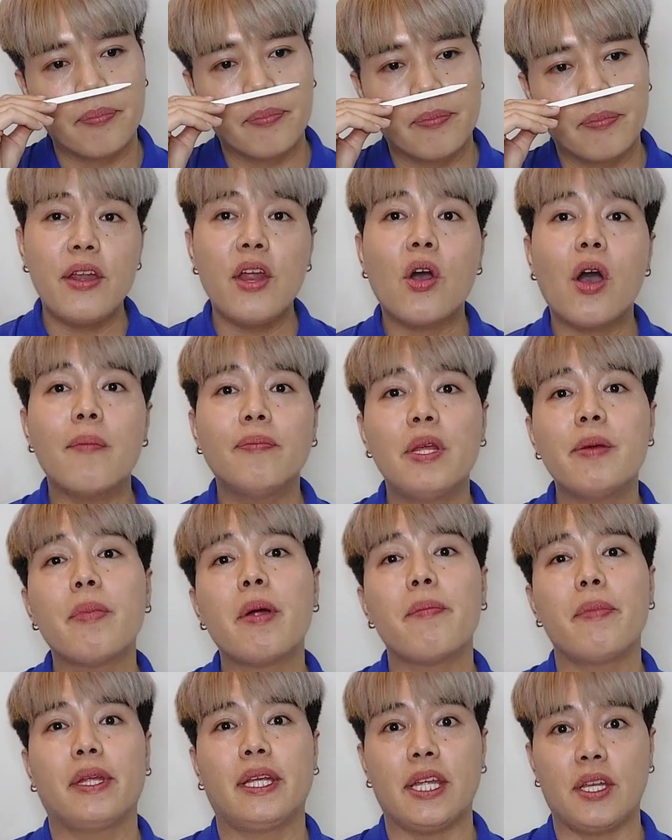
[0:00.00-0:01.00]
และในความที่
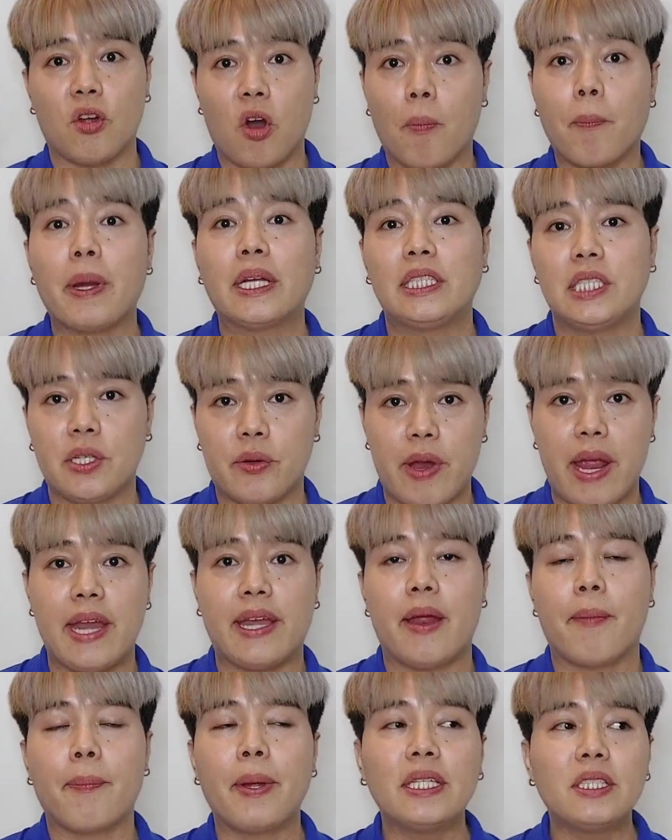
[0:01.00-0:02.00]
มันมีกลิ่นของเพชรเกรน
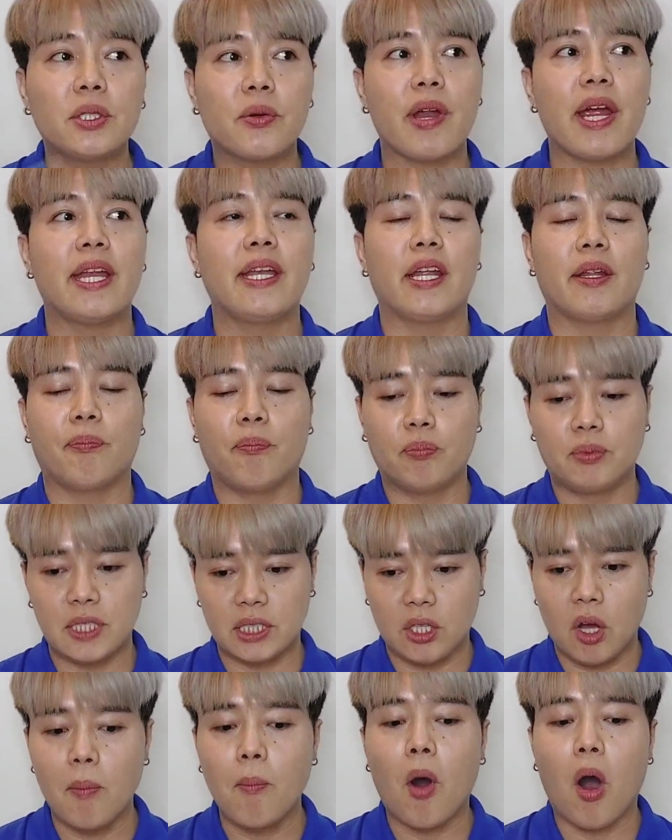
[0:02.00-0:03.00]
เนี่ยเพชรเกรนเนี่ยจะ
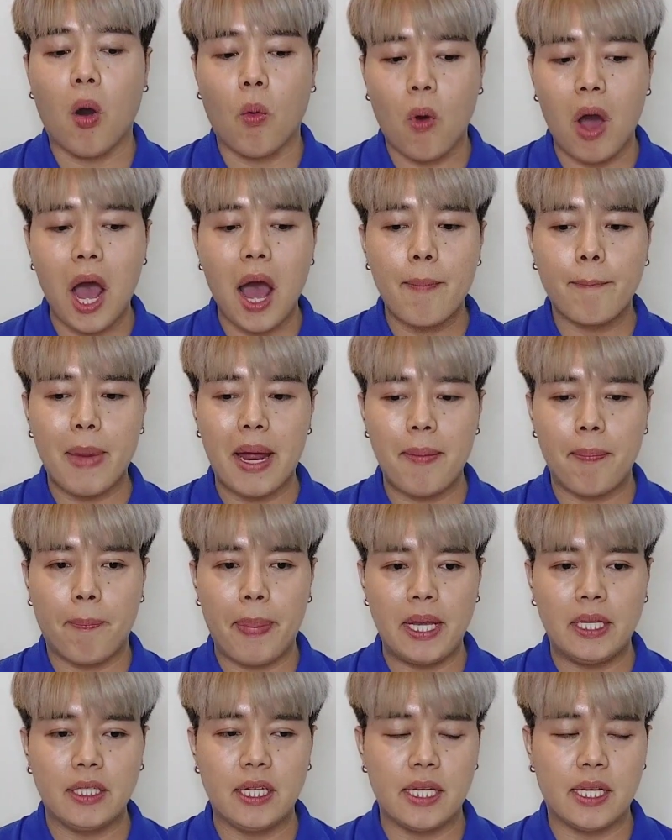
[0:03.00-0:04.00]
ต้องบอกว่ามัน
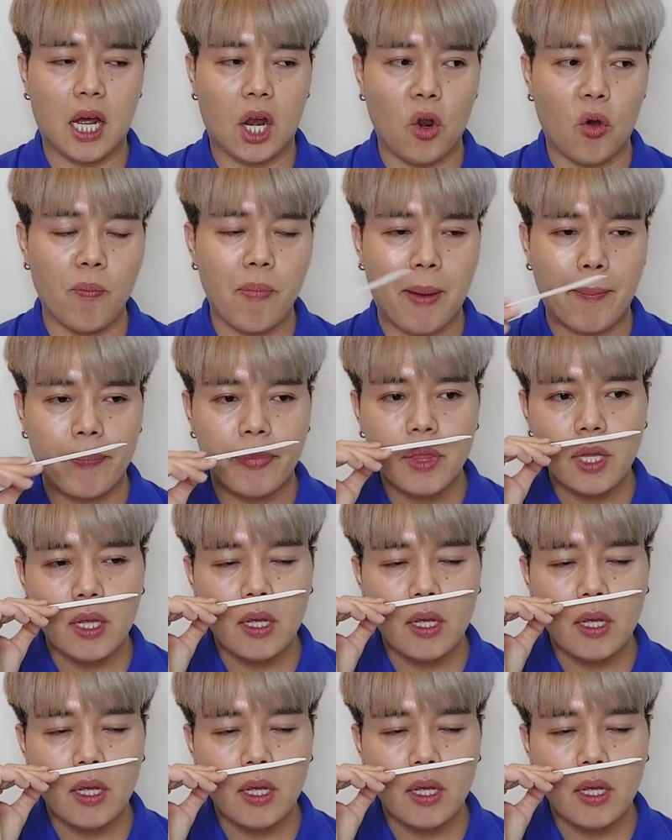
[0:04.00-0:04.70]
เป็นกลิ่นอารมณ์แบบ